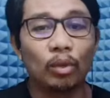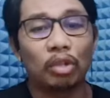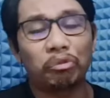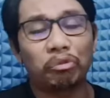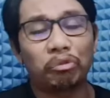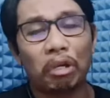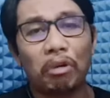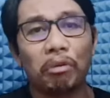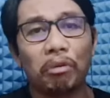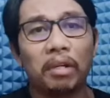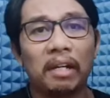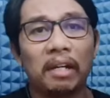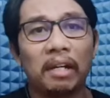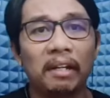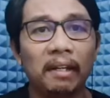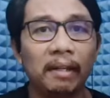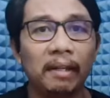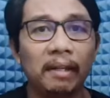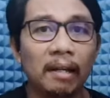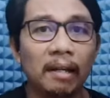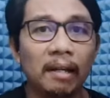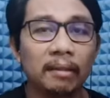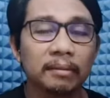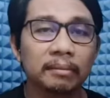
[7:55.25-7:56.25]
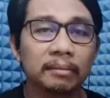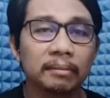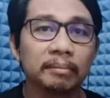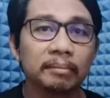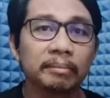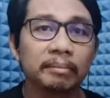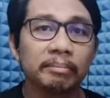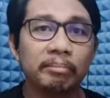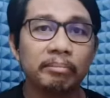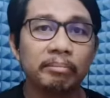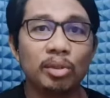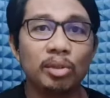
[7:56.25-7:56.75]
Tanong kanina,
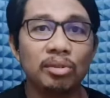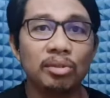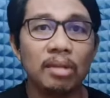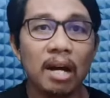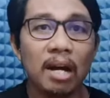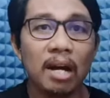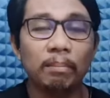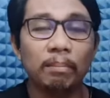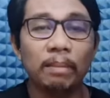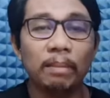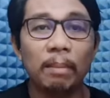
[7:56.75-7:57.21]
Bisdak,